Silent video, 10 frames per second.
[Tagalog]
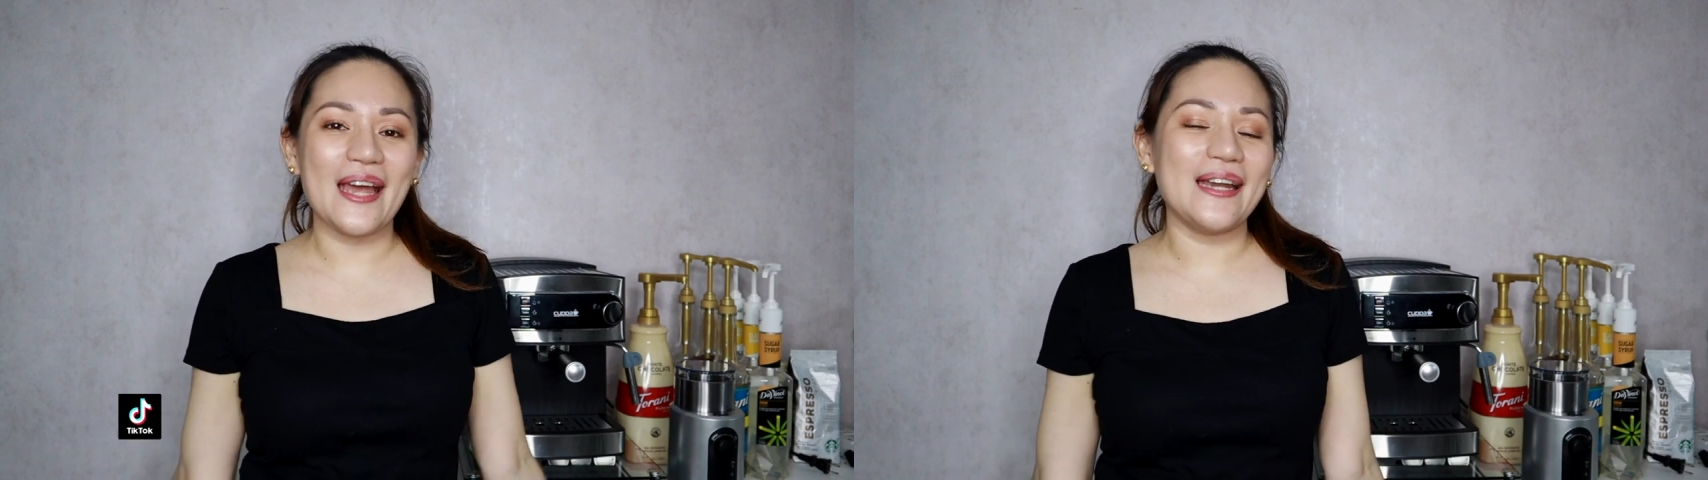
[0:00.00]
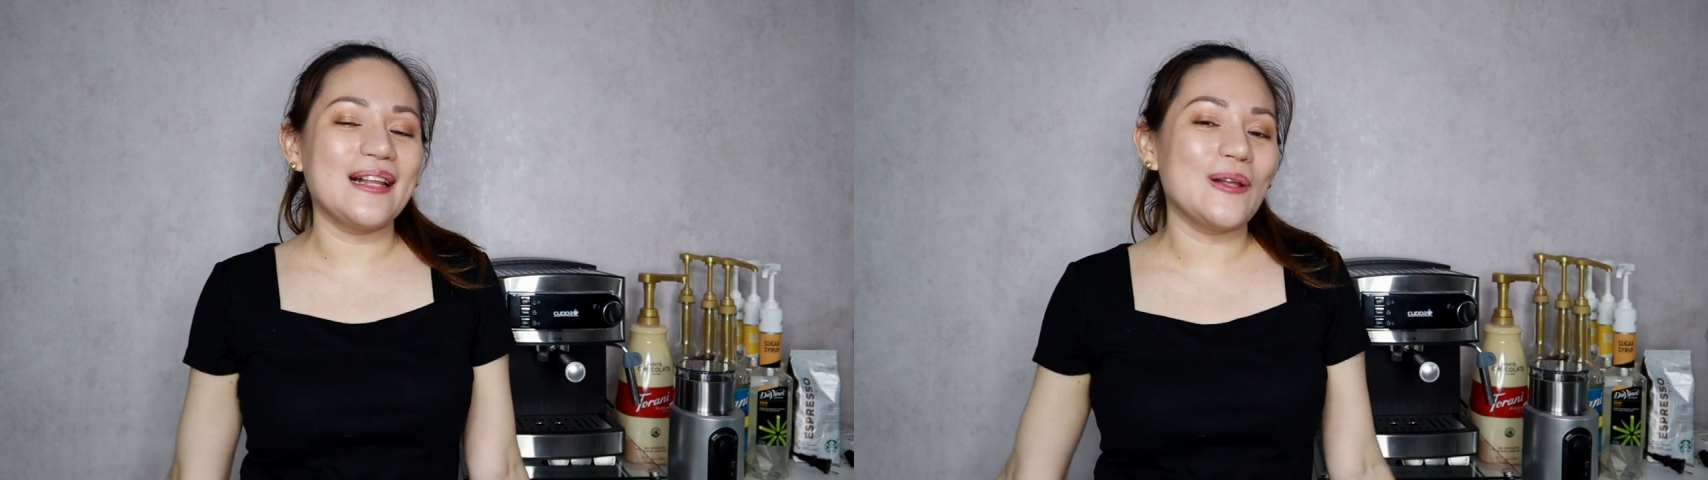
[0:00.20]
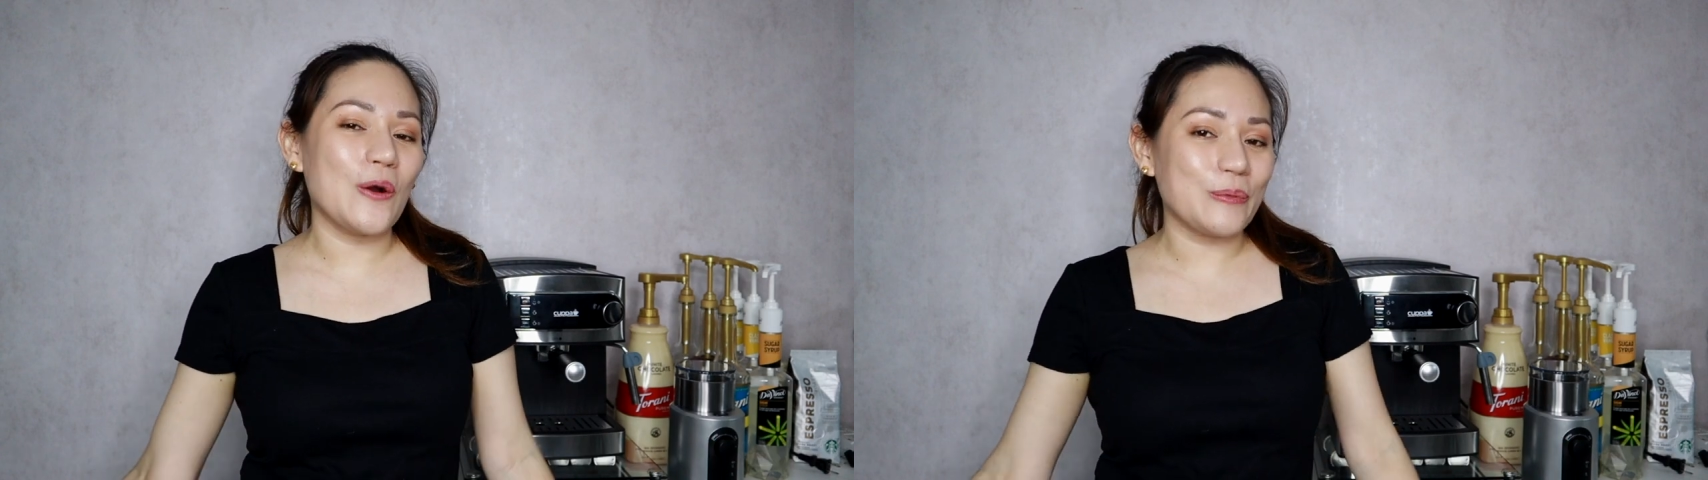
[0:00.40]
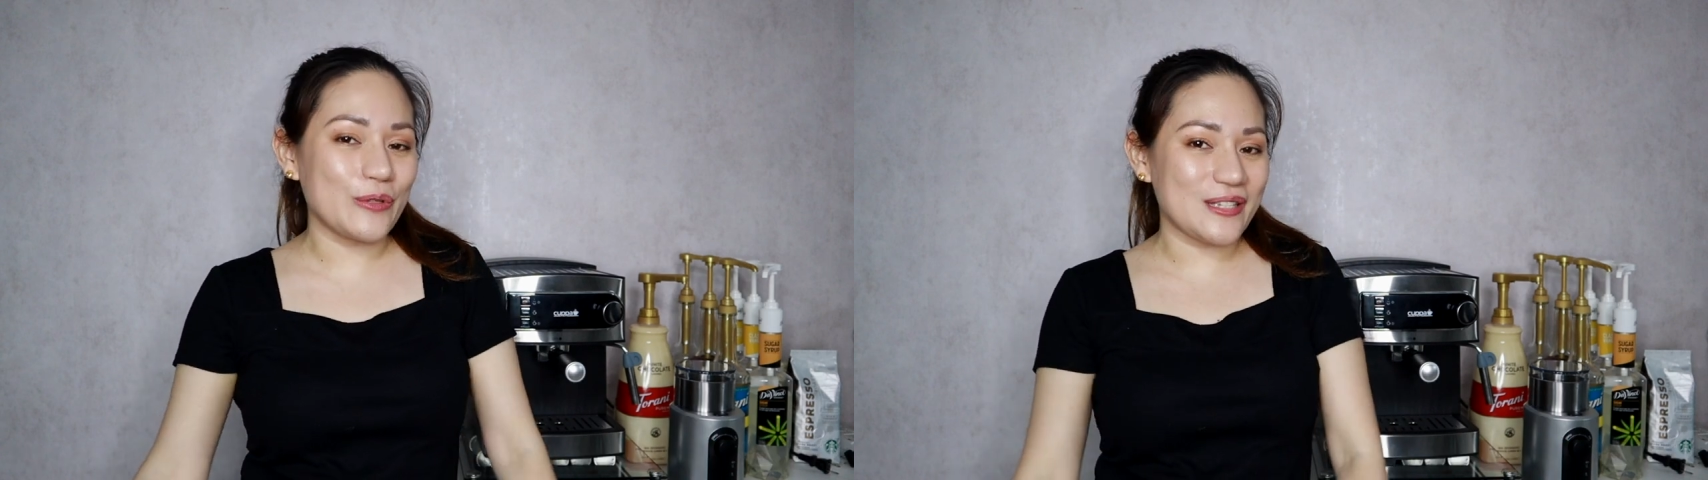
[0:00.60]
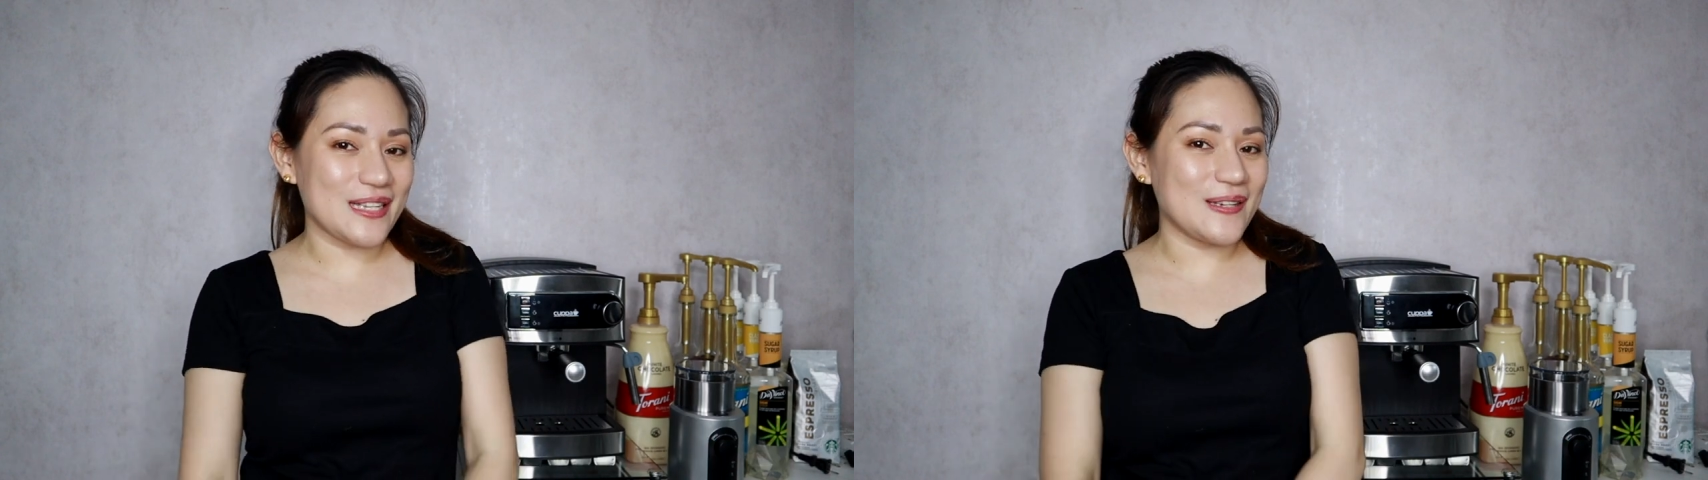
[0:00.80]
and I'll hope
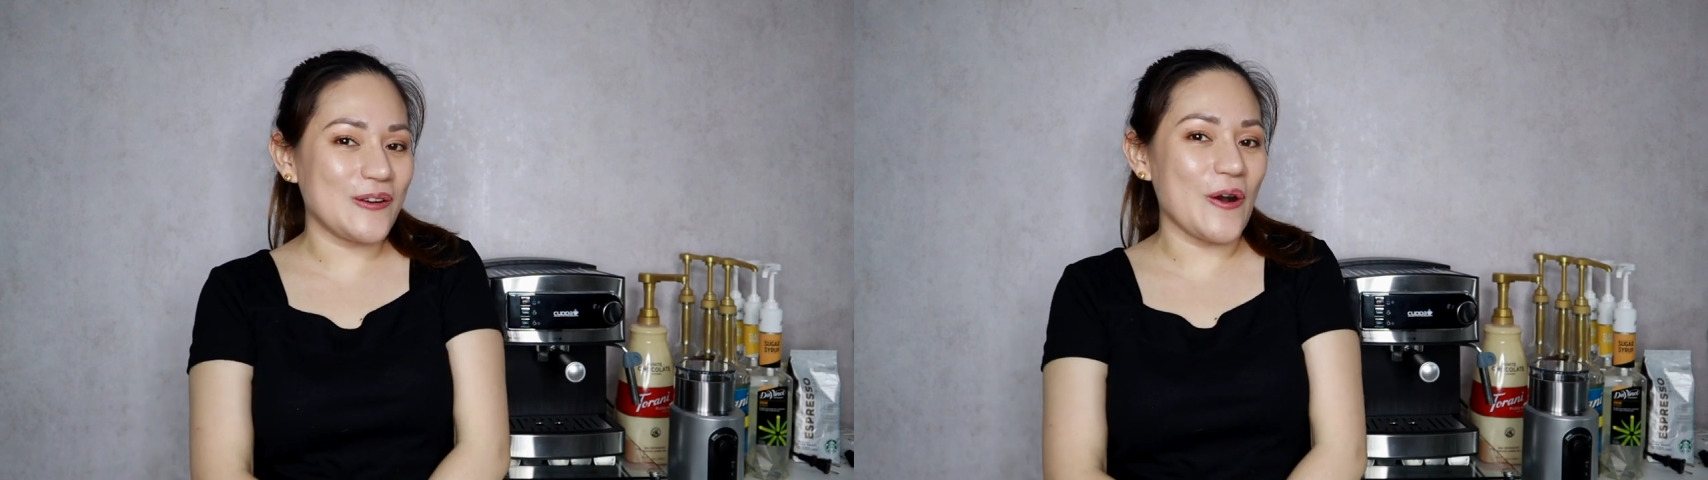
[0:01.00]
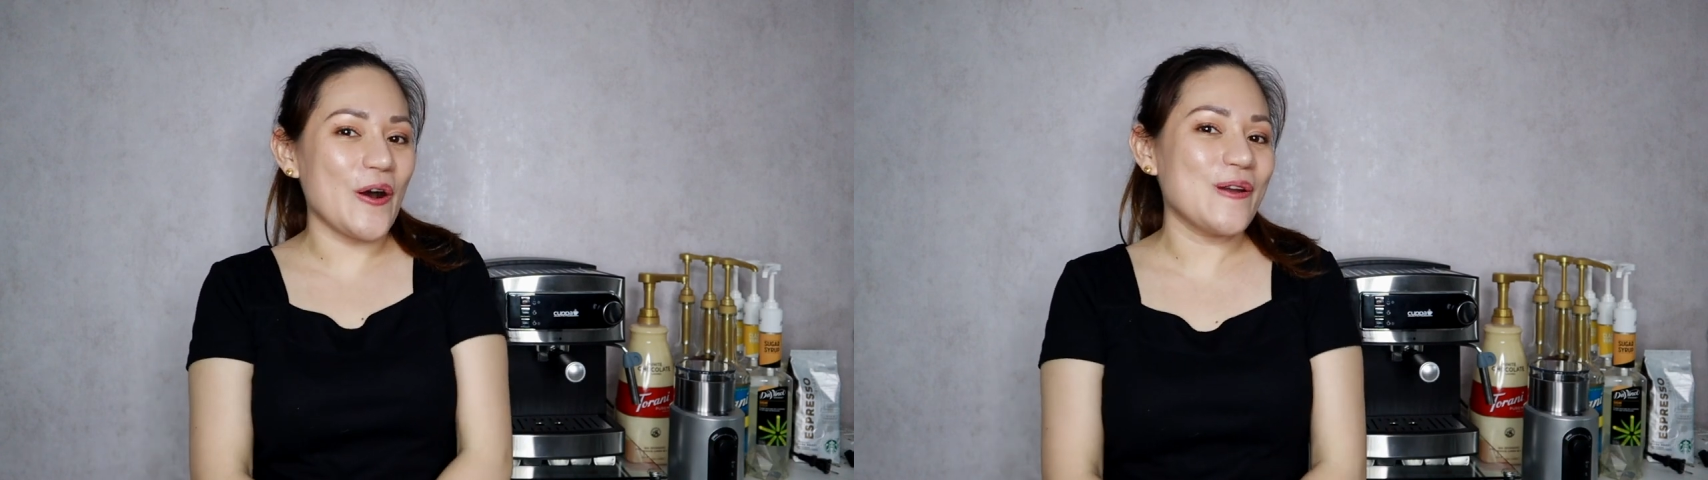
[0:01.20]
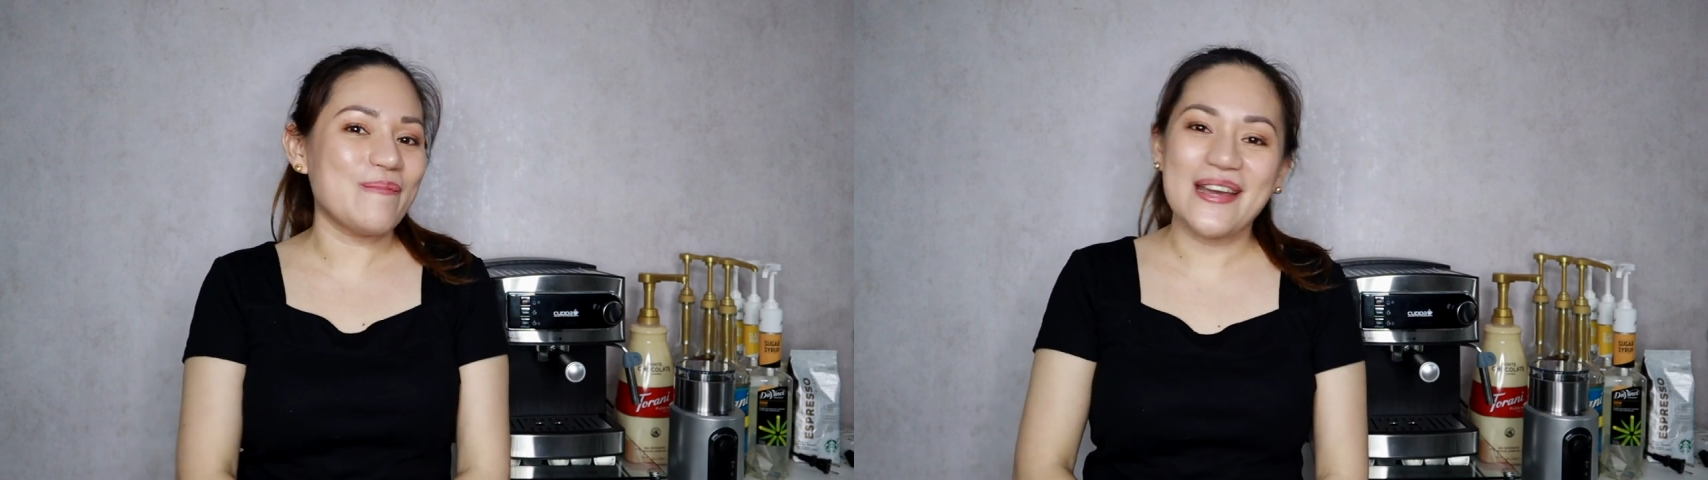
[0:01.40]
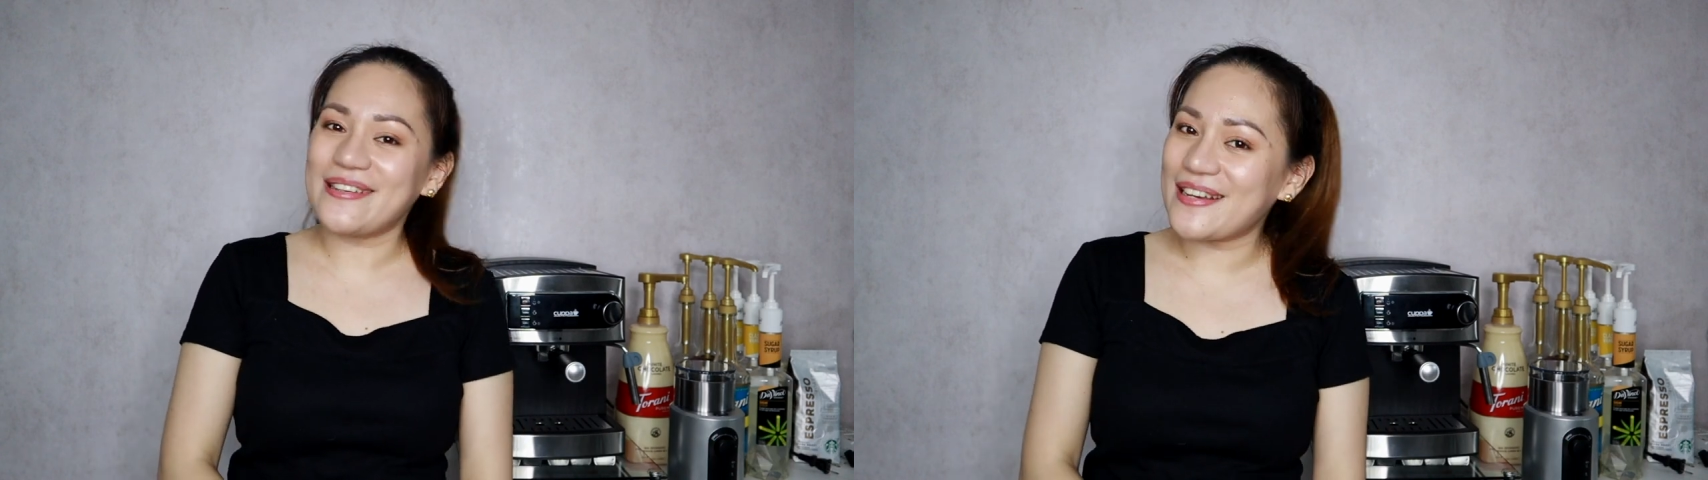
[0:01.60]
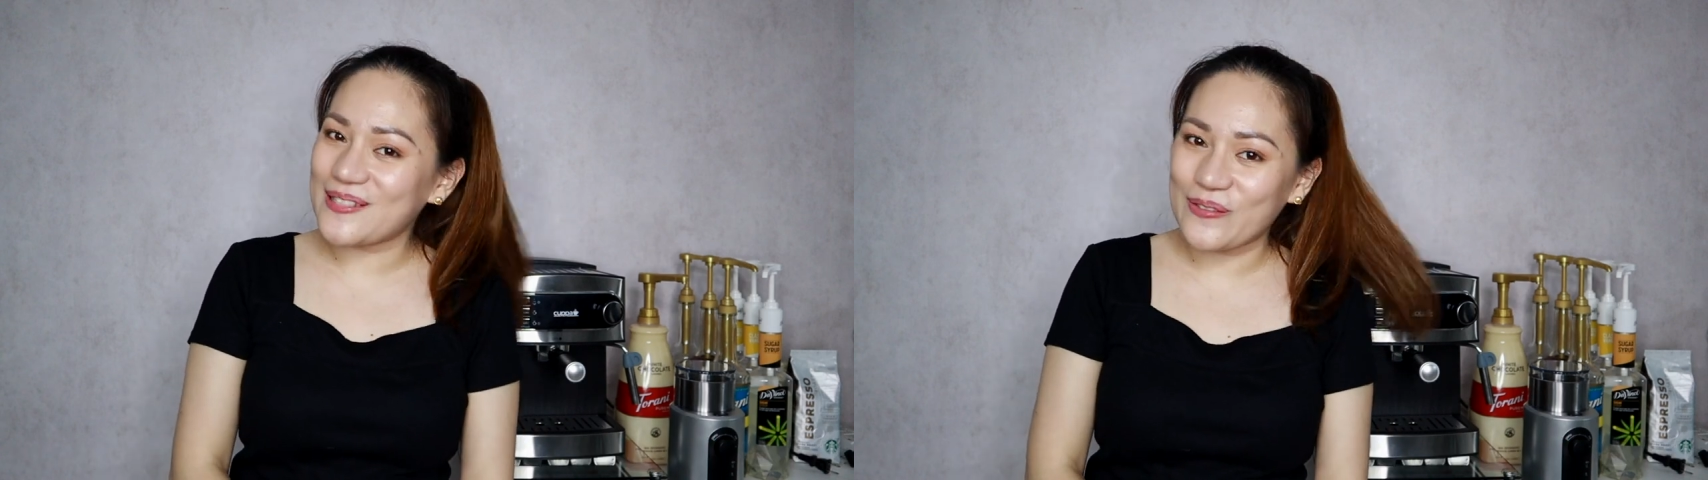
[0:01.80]
to see you on my
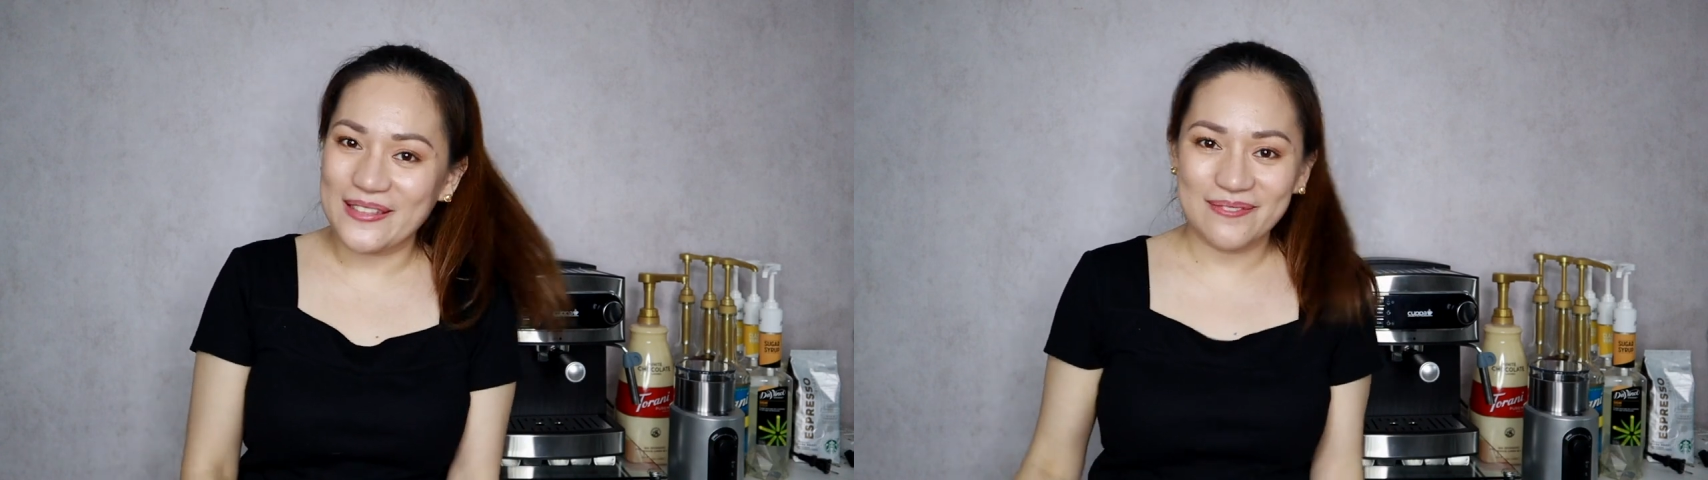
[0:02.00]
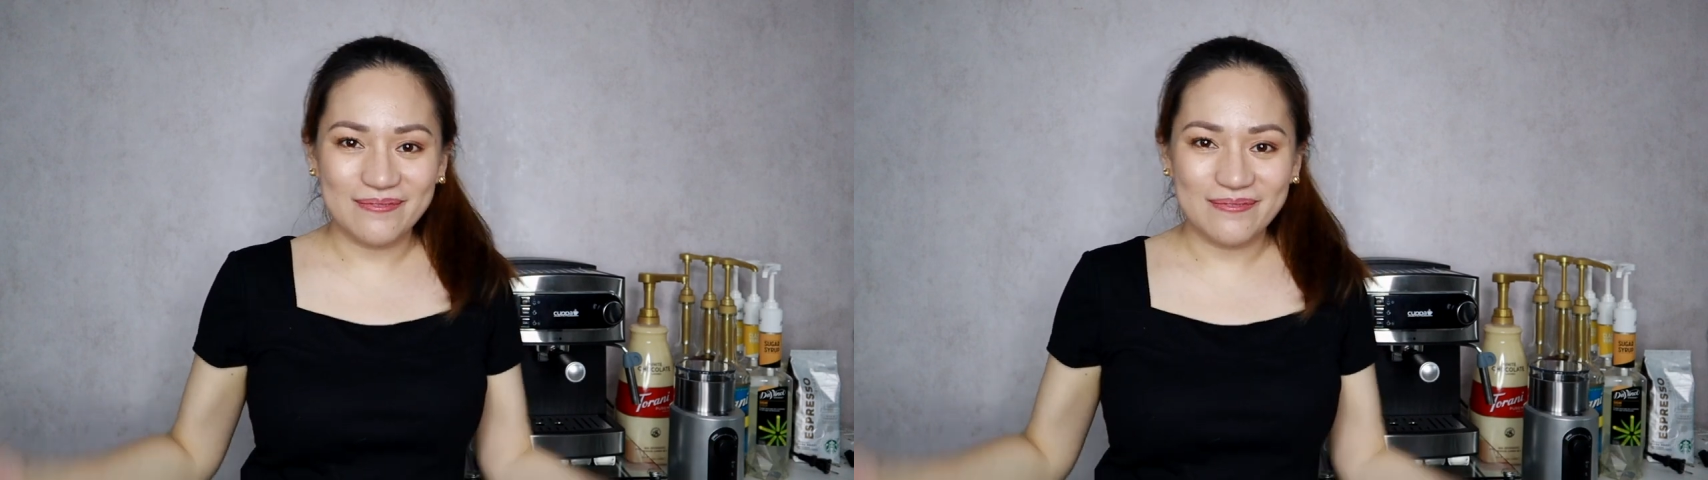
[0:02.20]
next one.